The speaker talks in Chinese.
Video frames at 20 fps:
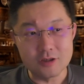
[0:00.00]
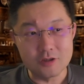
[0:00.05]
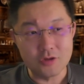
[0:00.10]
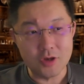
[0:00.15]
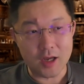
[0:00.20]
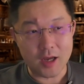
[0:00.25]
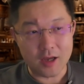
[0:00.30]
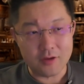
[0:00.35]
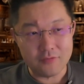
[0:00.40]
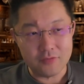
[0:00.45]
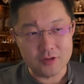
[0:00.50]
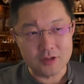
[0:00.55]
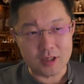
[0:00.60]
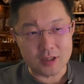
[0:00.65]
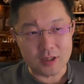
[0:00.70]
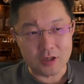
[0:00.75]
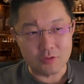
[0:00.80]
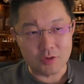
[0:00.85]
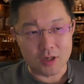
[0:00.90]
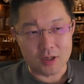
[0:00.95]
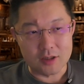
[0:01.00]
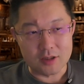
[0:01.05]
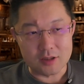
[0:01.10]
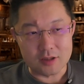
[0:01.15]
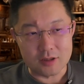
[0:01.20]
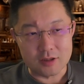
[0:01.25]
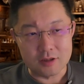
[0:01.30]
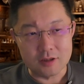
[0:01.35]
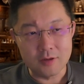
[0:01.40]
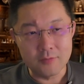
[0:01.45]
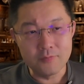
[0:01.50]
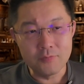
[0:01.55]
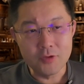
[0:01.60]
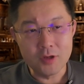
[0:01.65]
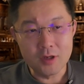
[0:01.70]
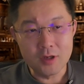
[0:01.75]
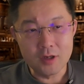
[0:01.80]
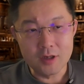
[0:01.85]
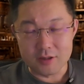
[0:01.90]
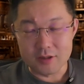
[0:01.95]
所以 iPhone 在这块儿已经
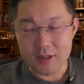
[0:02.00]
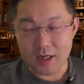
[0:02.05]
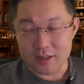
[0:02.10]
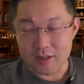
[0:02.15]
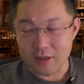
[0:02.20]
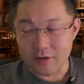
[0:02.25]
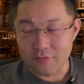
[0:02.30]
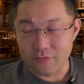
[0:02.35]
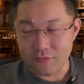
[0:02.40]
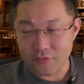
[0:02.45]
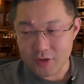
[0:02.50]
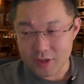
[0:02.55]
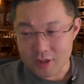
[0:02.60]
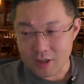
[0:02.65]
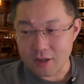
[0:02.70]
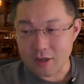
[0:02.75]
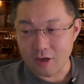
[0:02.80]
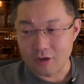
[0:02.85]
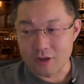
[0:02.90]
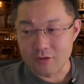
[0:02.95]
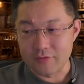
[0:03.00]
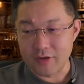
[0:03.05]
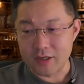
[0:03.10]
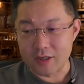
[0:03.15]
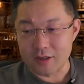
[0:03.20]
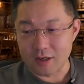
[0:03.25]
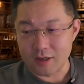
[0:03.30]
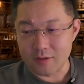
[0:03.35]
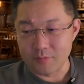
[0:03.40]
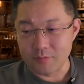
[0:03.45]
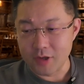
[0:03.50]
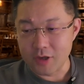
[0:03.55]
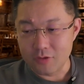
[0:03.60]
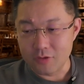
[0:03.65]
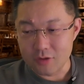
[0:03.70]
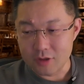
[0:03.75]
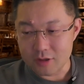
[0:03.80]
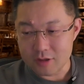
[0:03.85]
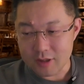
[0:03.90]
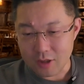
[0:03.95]
占的非常高的位置了。没
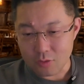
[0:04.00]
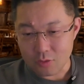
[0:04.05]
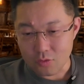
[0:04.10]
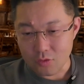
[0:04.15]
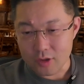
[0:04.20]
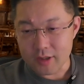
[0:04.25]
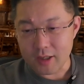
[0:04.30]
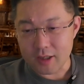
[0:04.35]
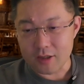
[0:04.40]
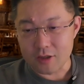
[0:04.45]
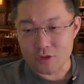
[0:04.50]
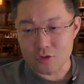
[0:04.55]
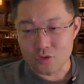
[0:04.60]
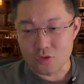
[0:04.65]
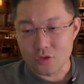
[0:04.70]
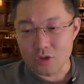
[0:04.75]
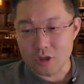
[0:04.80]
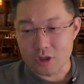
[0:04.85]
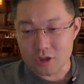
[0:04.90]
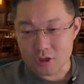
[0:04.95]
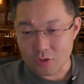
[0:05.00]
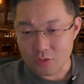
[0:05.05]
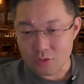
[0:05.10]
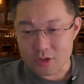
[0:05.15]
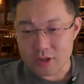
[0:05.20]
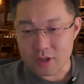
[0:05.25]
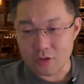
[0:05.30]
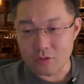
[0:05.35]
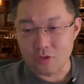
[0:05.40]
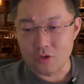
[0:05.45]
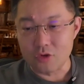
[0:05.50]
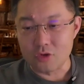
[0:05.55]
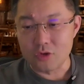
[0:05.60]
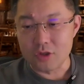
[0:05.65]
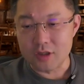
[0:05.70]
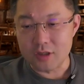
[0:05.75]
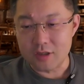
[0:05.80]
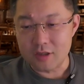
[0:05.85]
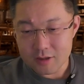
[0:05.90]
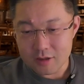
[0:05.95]
有在国内的所有的手机，或者
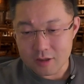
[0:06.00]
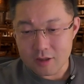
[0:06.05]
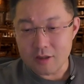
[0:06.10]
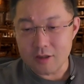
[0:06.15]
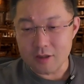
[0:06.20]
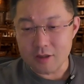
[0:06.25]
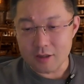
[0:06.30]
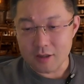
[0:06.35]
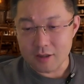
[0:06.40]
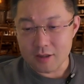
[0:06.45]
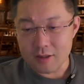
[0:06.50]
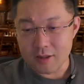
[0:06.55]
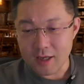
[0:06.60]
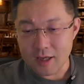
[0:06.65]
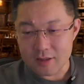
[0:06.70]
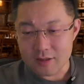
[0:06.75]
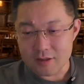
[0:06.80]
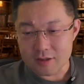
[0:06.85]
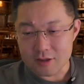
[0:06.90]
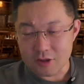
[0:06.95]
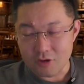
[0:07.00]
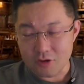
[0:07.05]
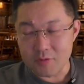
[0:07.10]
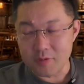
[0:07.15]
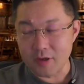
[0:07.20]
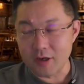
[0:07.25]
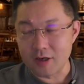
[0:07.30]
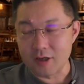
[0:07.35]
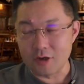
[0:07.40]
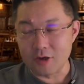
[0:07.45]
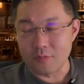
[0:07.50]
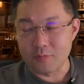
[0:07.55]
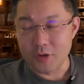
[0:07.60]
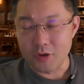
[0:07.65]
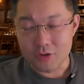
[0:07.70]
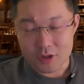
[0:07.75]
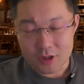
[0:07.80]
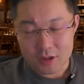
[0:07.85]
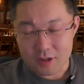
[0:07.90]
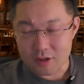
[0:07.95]
说个人电子消费品里头，没
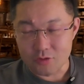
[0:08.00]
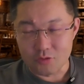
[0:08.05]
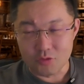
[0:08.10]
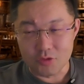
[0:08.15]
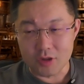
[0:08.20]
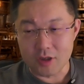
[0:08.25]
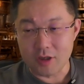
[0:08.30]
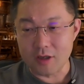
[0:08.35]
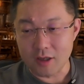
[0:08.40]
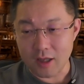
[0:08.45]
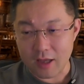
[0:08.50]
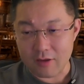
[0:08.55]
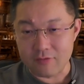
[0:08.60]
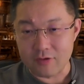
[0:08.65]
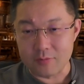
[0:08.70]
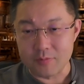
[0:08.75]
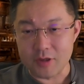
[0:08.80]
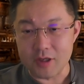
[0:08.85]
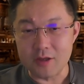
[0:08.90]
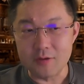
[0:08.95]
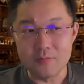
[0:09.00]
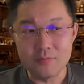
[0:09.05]
有任何东西可以跟 iPhone 比。